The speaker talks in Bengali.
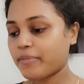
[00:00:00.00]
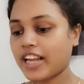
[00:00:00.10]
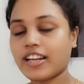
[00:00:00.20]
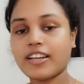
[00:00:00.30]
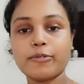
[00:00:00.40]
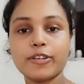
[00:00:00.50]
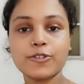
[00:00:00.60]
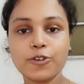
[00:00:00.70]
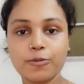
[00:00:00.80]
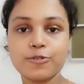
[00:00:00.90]
আমি
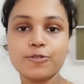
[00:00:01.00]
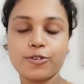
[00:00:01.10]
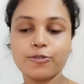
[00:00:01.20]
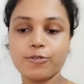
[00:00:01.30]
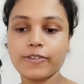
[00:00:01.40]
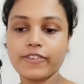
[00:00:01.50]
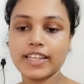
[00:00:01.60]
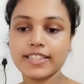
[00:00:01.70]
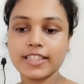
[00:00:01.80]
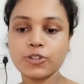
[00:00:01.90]
রান্নাবান্না সমস্তটা করে
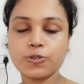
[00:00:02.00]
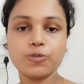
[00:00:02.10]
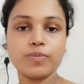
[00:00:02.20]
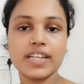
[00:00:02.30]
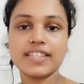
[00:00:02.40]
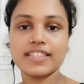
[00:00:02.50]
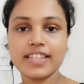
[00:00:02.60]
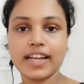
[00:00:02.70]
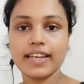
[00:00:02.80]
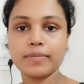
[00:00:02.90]
ফেলেছি শুধু মাছের
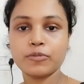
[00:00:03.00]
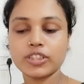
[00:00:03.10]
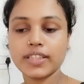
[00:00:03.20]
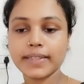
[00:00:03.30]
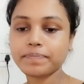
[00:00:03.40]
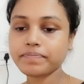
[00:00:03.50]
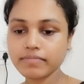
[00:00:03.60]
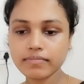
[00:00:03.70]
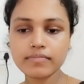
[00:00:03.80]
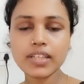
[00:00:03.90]
ঝালের মধ্যে
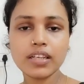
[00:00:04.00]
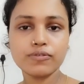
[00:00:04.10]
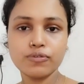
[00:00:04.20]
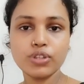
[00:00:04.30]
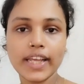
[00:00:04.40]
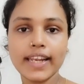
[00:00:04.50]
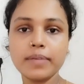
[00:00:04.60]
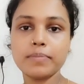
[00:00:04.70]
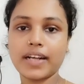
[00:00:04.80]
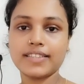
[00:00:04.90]

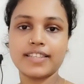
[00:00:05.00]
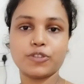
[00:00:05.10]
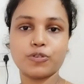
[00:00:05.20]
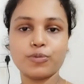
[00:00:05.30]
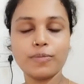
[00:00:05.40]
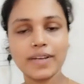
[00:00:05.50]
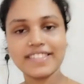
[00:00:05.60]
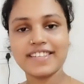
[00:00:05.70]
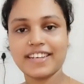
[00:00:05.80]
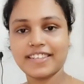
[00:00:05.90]
ফুটেলেই মাছটা দেবো
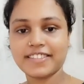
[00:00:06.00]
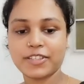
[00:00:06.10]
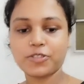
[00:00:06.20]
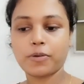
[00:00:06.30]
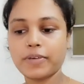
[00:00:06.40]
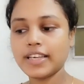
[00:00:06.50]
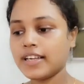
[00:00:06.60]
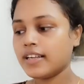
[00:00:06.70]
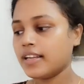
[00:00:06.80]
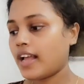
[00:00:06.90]
ব্যাস রান্না শেষ হবে
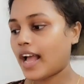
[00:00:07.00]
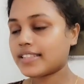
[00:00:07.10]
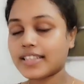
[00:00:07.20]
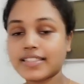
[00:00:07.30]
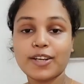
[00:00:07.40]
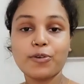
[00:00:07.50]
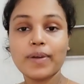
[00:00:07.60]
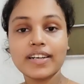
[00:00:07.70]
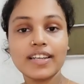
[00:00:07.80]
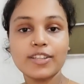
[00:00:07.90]
আজকে
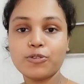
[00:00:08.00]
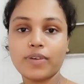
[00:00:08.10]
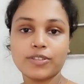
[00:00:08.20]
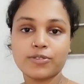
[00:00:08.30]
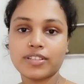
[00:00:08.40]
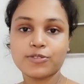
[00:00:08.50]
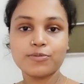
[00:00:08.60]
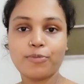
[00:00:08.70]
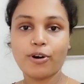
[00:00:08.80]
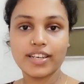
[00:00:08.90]
সেরকম একটা কিন্তু বাসন
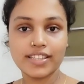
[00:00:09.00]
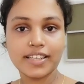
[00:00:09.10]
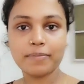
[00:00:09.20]
টাসন পড়েনি